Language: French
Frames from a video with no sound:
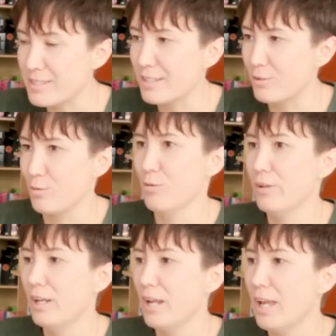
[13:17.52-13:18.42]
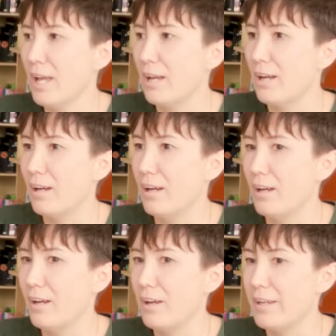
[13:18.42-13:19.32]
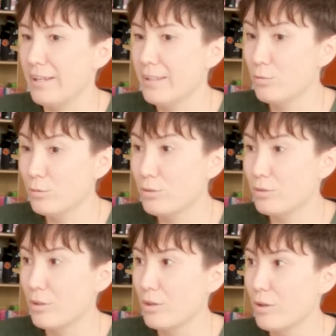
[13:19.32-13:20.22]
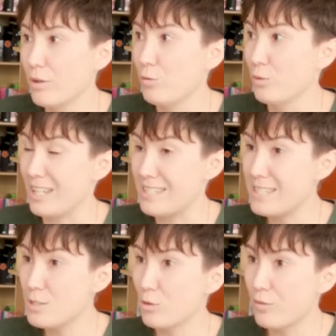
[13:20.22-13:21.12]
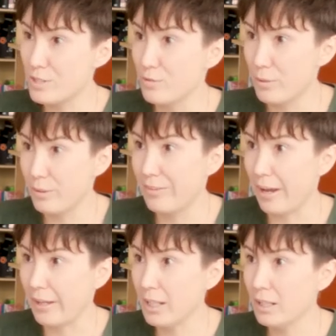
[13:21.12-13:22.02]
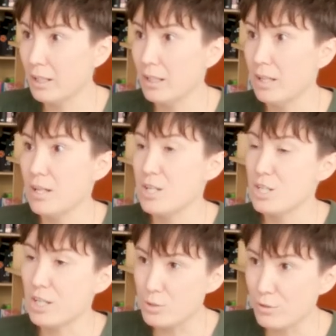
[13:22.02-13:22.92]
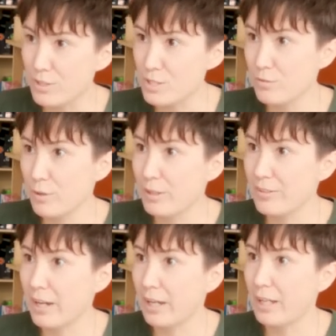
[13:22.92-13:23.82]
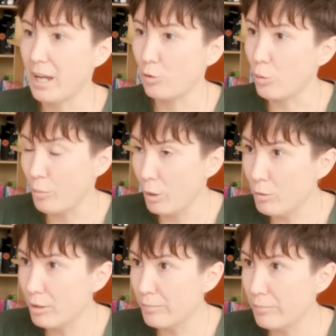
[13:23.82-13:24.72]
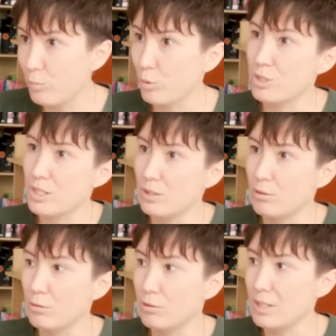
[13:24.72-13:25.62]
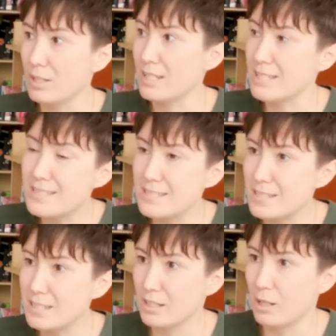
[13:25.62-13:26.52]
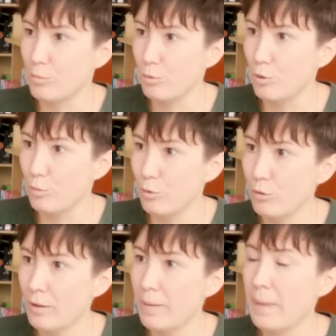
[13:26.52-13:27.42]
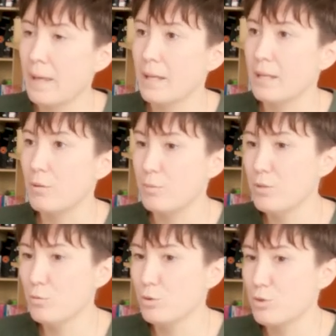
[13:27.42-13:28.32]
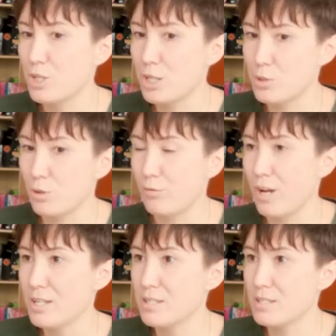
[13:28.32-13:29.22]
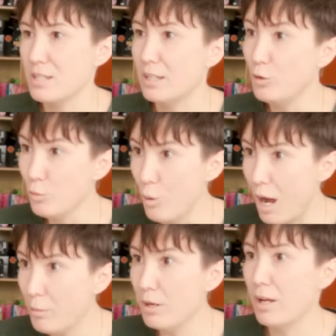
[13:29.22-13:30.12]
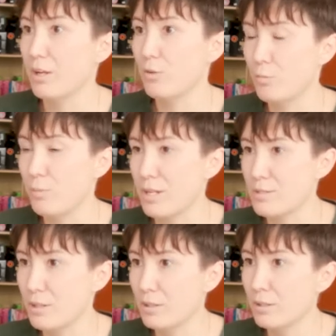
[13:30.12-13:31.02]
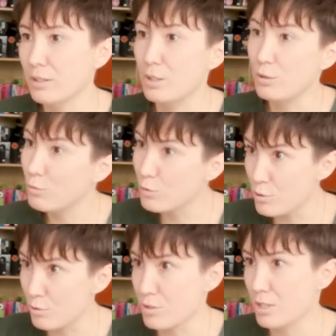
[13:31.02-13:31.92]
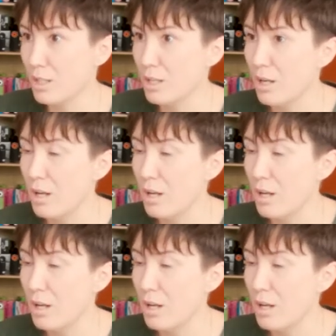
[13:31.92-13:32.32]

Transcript: Exactement. Euh, et donc, euh, donc il y a six surfaces de 20 mètres carrés. Chaque surface de 20 mètres carrés a trois meubles pour qu'il y ait une esthétique un peu commune. Mm-hmm. Et puis donc chaque surface est louable à une personne qui veut se lancer